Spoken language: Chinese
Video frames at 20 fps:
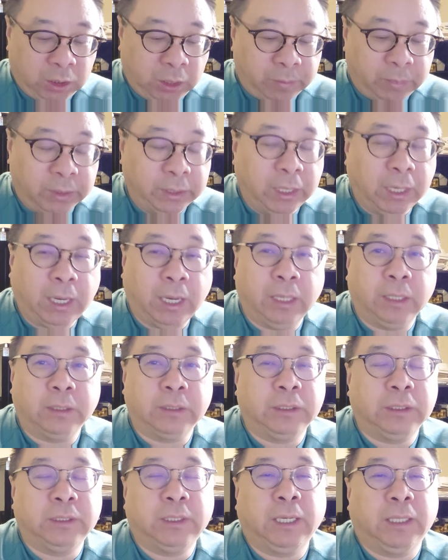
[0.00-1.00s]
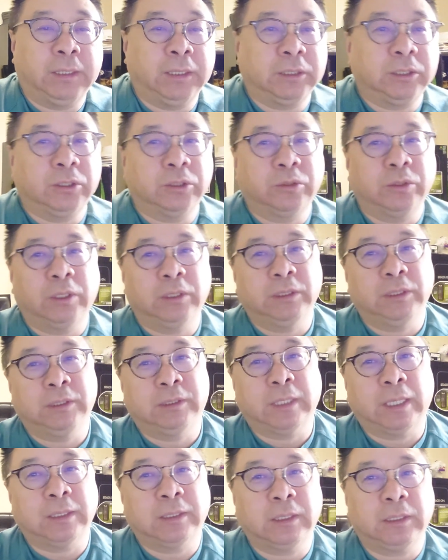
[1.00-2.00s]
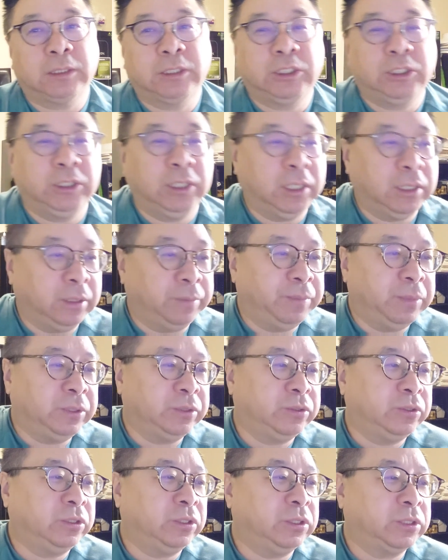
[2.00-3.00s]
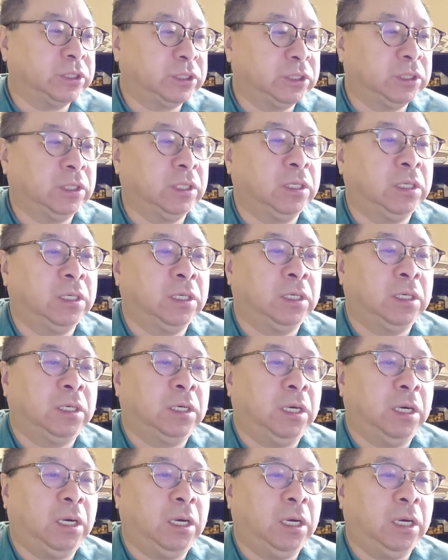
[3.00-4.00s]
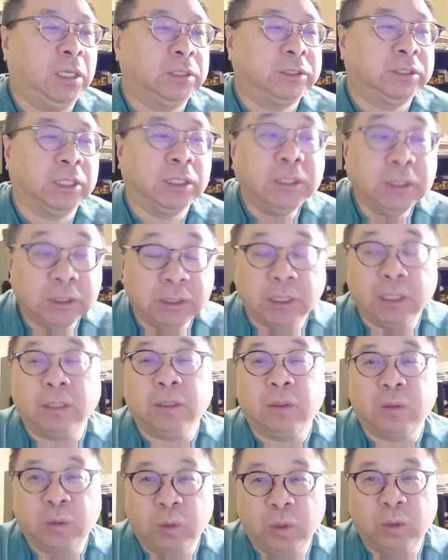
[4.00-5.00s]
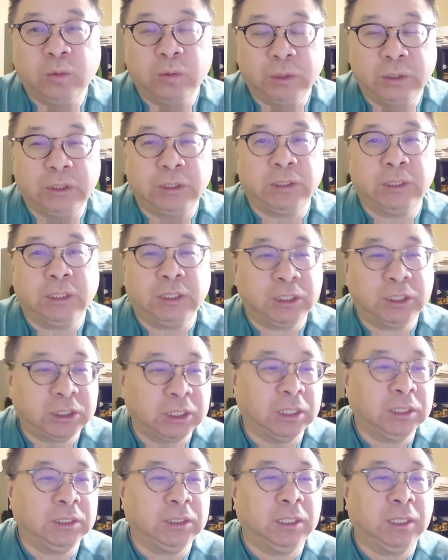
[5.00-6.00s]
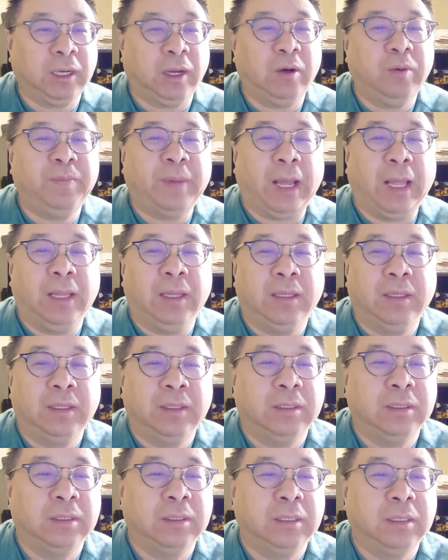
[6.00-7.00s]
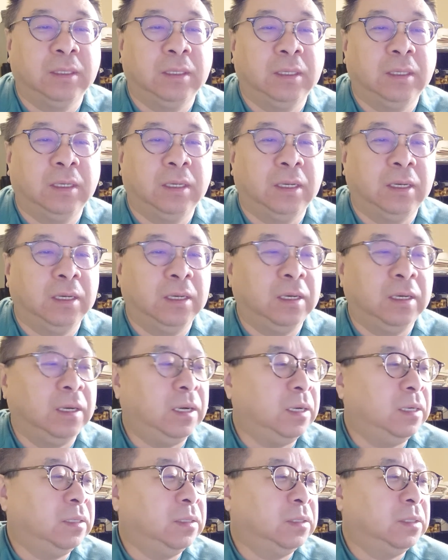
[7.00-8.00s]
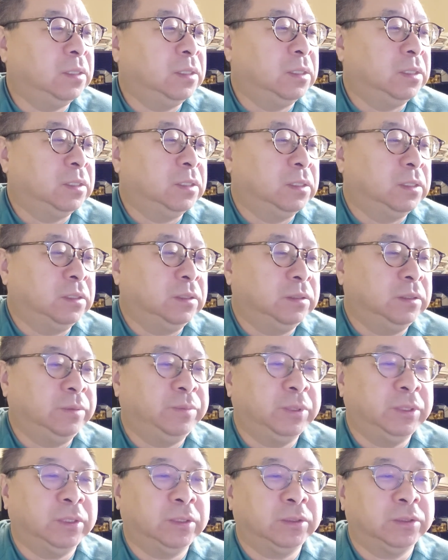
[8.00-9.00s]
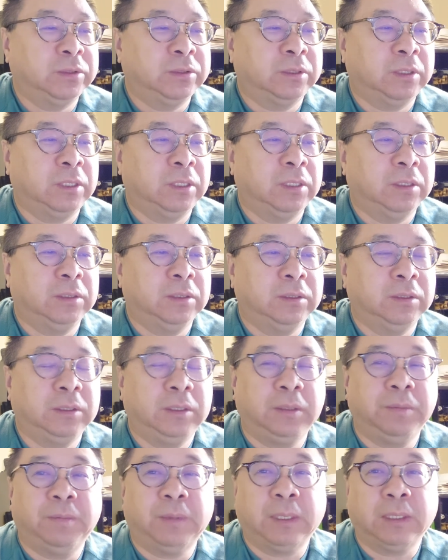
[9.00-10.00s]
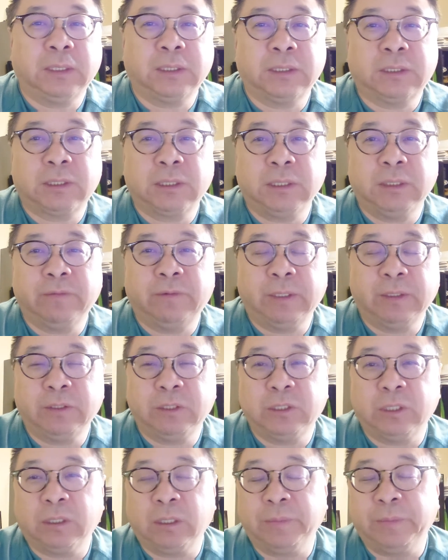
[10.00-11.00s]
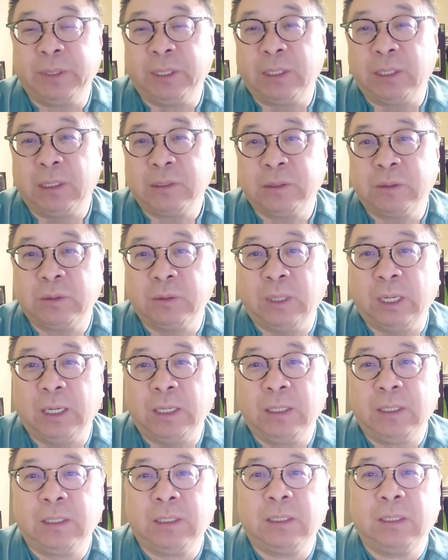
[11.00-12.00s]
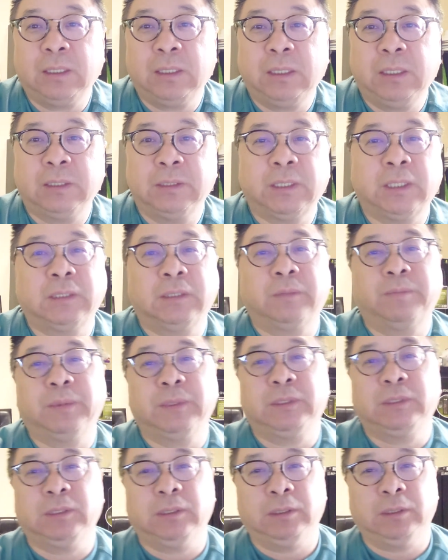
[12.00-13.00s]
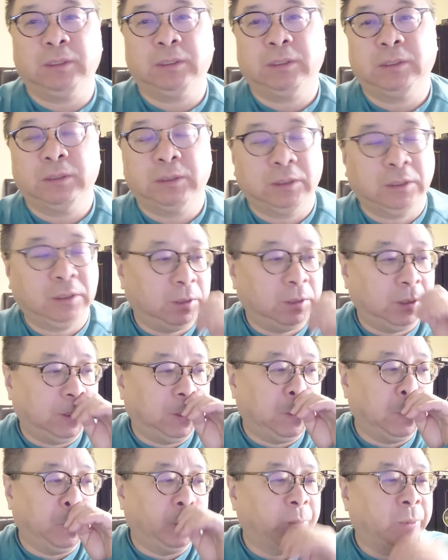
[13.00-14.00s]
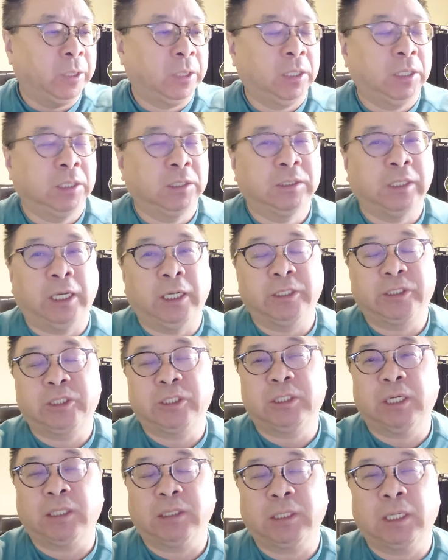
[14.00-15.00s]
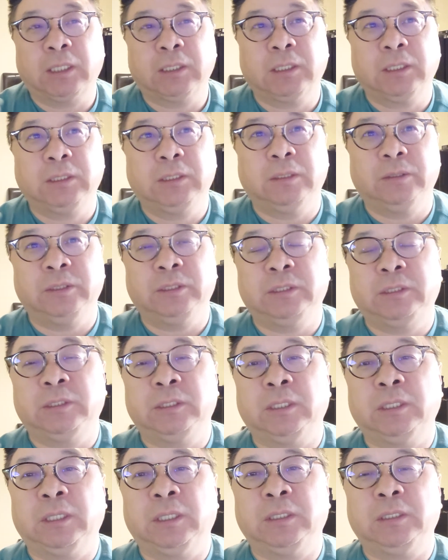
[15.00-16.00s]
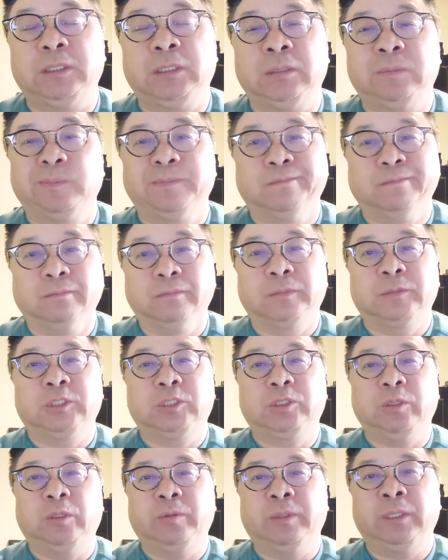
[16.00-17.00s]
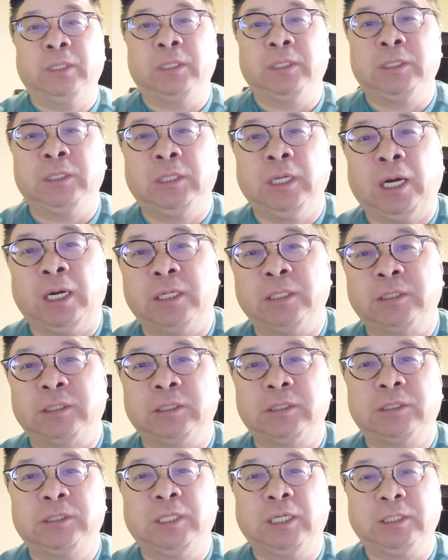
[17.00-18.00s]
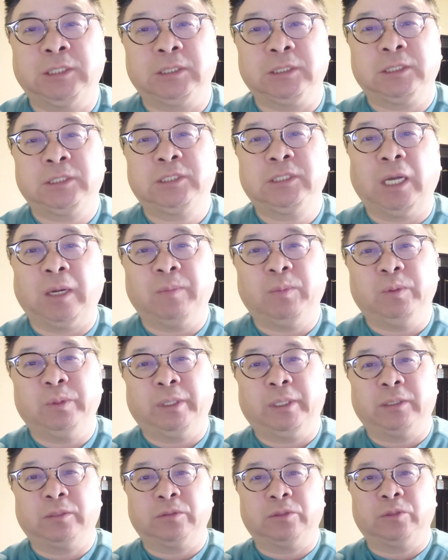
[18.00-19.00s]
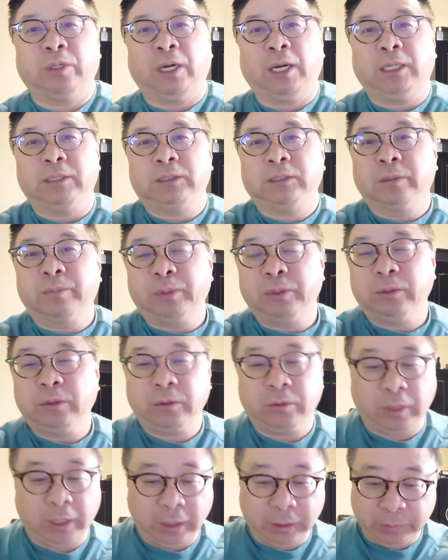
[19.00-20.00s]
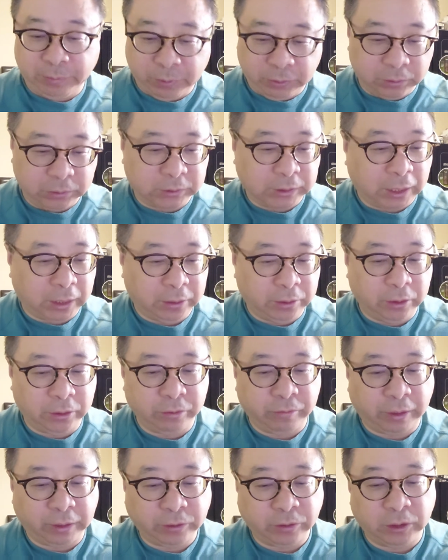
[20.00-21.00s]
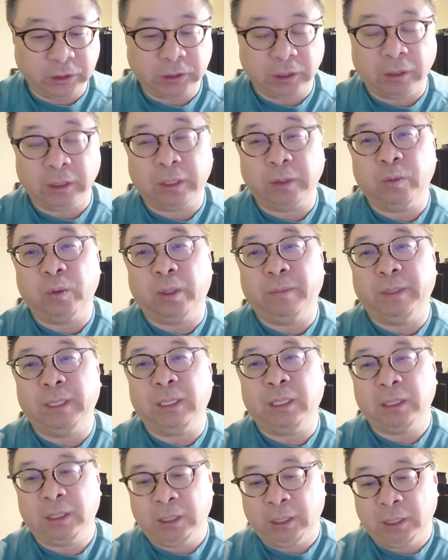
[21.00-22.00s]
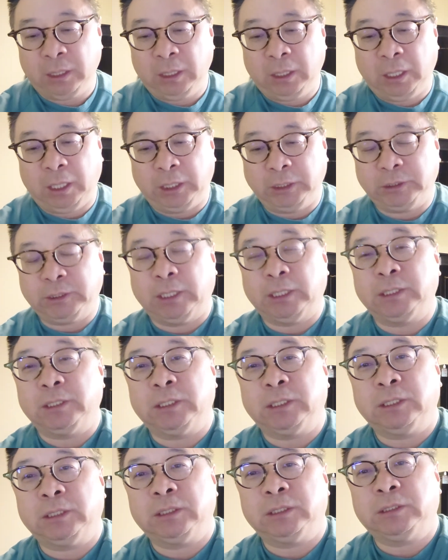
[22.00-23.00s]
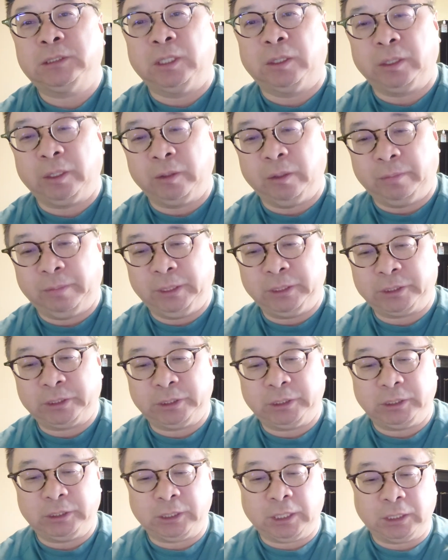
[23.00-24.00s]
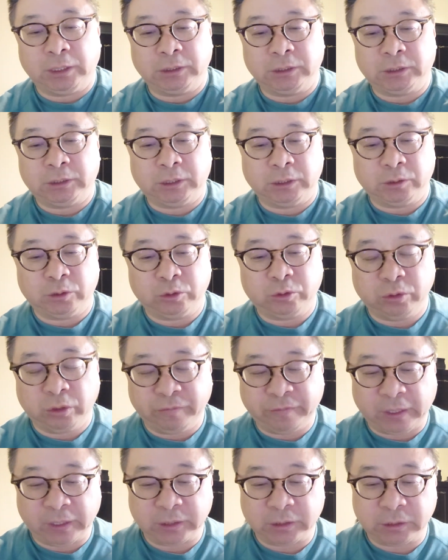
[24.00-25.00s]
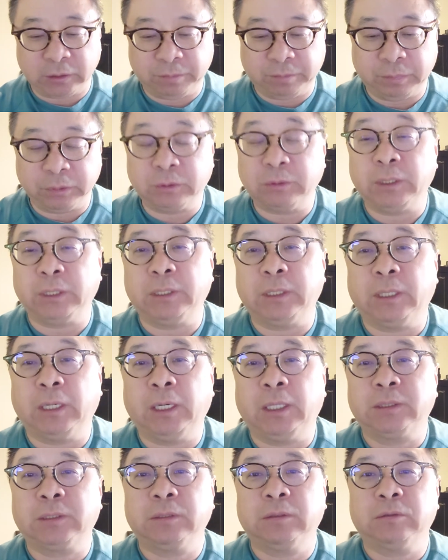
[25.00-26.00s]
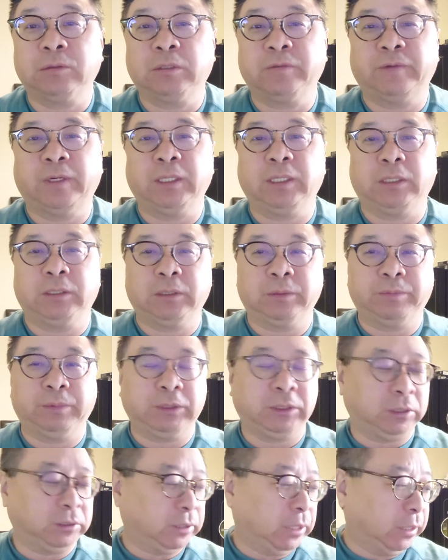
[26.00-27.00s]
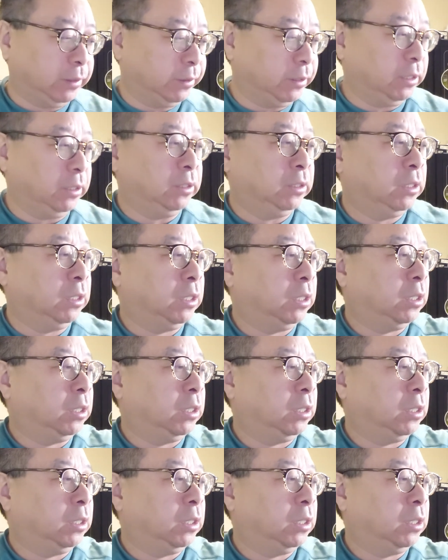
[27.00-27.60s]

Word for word: 那么呢，还有一点呢，就是说你在这个企业里必须是啊真正控制这个生意的老板啊，你不能说你把这个生意完全交给别人去管了啊，那是不行的啊。在市场上的有一些的所谓的一二签证的项目呢，就是说啊，你都不用管，你不用参与，就完全交给我们啊，在交给我们。实际上这种说法是不对的啊，这种做法也是不正常的